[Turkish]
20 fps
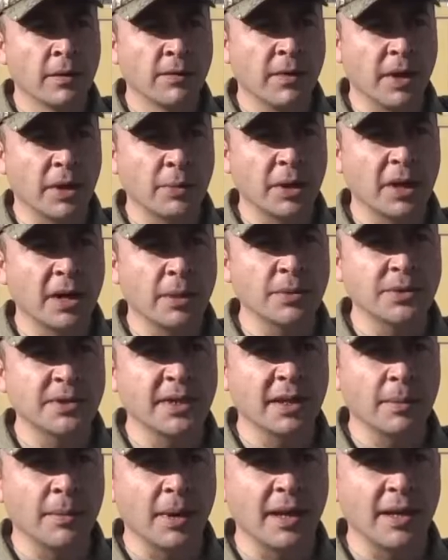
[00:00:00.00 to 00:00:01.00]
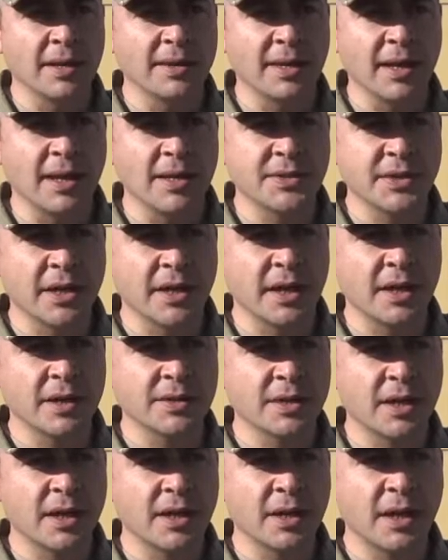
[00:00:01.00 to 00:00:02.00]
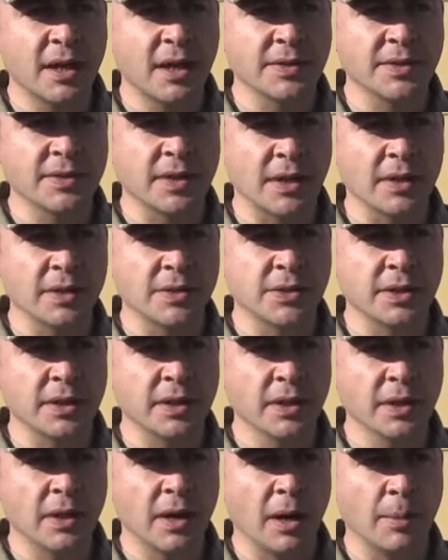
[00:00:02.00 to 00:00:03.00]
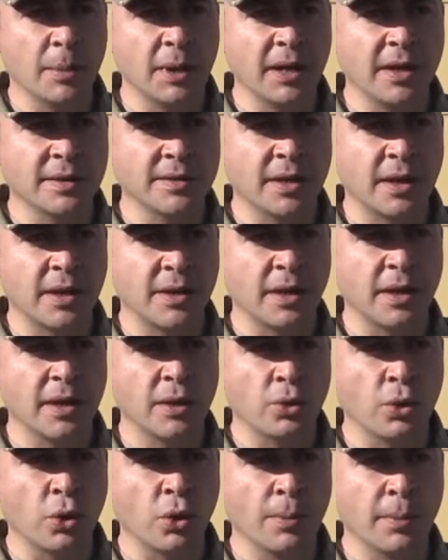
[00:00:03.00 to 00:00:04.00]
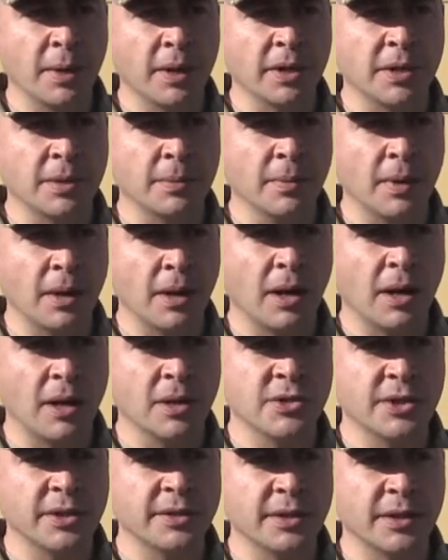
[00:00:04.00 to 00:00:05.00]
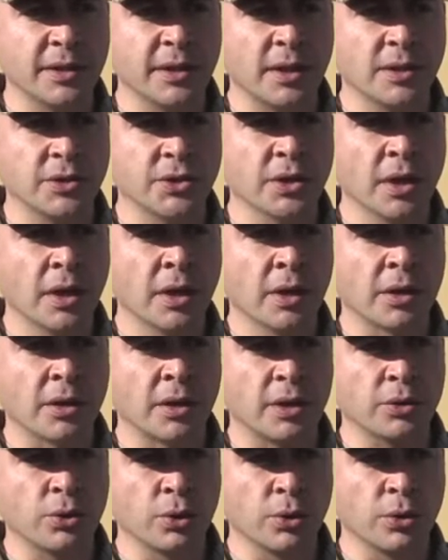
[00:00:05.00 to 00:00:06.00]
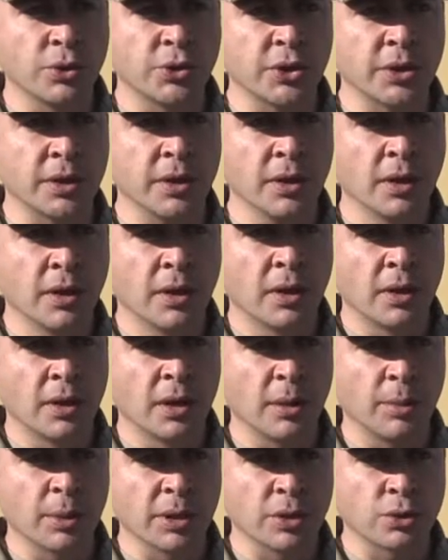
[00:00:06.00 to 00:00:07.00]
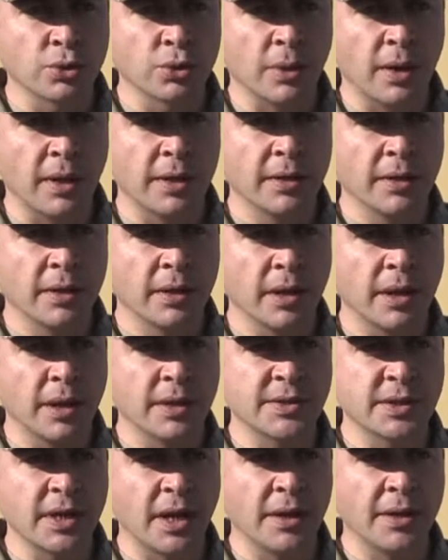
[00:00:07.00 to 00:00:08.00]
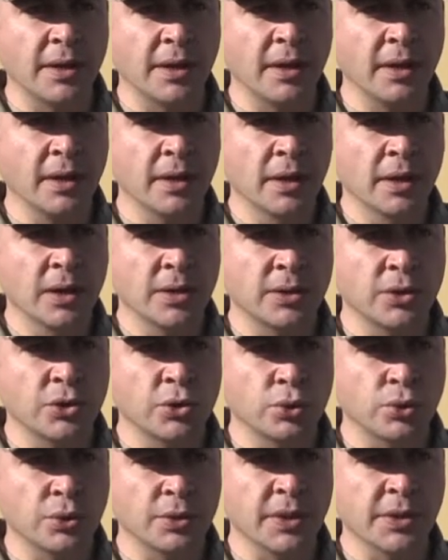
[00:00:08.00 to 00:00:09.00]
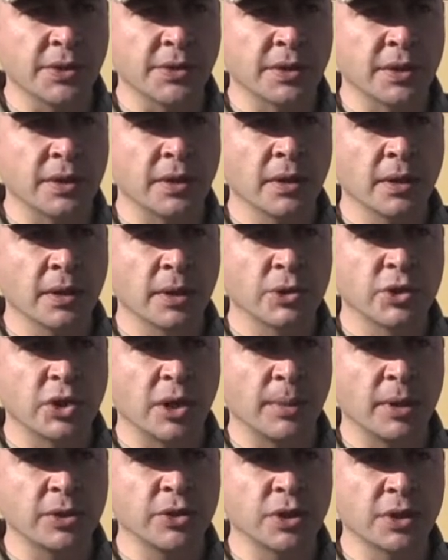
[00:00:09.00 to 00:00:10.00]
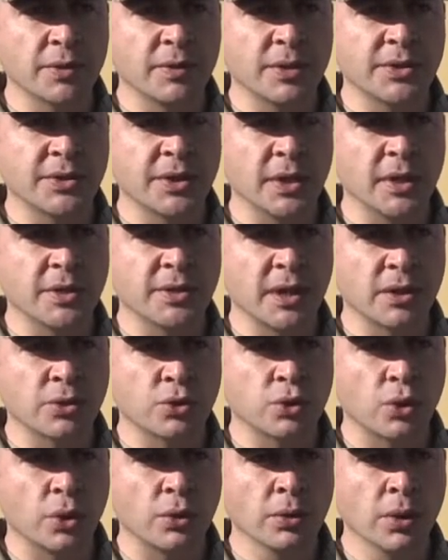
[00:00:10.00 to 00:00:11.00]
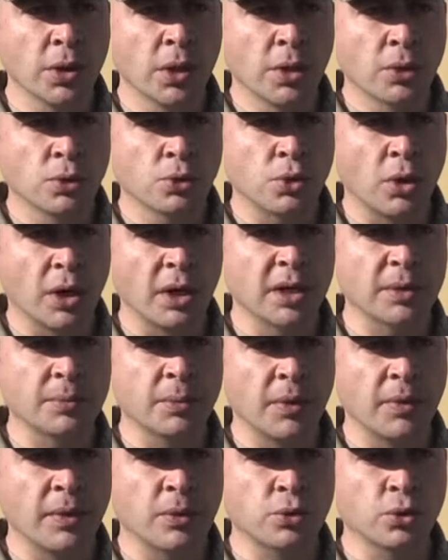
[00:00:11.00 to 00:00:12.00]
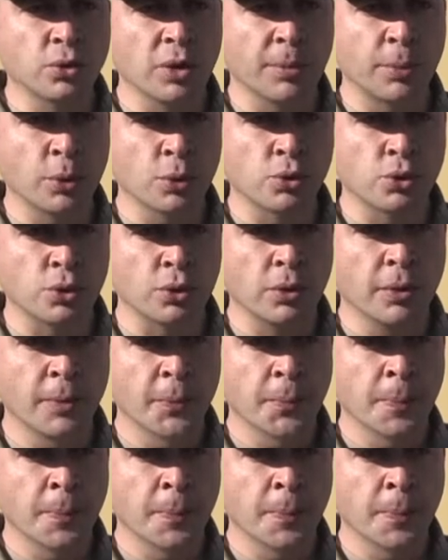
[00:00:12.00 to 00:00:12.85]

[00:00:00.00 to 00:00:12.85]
Fabrikamızda imal edilen Seyyar Sahra Hastanesi, ameliyathane, yoğun bakım, acil triyaj, radyoloji, laboratuvar, eczane, diş ünitesi, çamaşır ve sterilizasyon, su arıtma ve su deposu,